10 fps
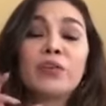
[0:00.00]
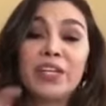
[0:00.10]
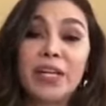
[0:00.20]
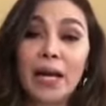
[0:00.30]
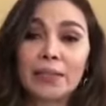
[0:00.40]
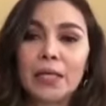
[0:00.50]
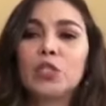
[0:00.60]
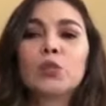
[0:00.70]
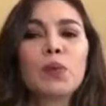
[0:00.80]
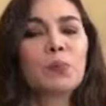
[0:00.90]

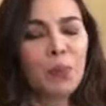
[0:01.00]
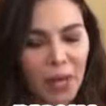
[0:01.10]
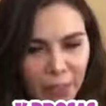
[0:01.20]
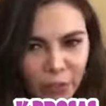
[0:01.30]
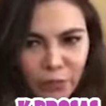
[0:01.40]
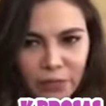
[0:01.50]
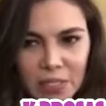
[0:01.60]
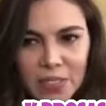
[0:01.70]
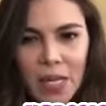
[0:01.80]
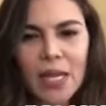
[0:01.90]
Riyadh to be part of
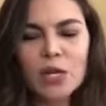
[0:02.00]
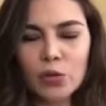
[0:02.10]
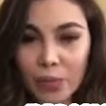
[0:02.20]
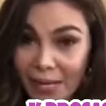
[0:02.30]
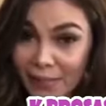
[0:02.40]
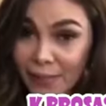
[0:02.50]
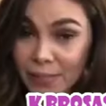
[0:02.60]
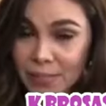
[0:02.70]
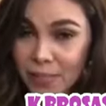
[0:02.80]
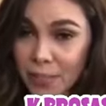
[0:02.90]
this
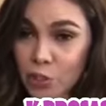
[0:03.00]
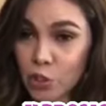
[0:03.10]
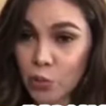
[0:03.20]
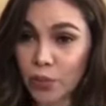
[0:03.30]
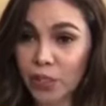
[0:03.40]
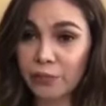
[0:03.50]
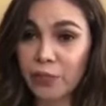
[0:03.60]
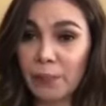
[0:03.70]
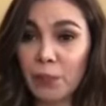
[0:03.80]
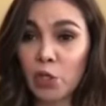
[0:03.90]
grandest and historical
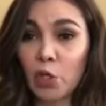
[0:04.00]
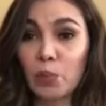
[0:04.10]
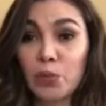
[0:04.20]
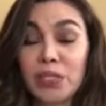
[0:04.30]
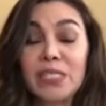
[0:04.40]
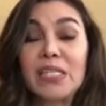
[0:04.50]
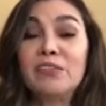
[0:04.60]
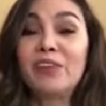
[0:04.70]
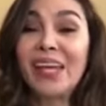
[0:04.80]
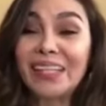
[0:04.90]
Filipino
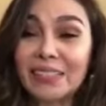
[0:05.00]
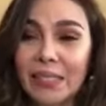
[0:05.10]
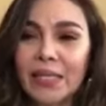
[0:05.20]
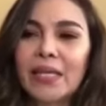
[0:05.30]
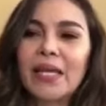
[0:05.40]
community event.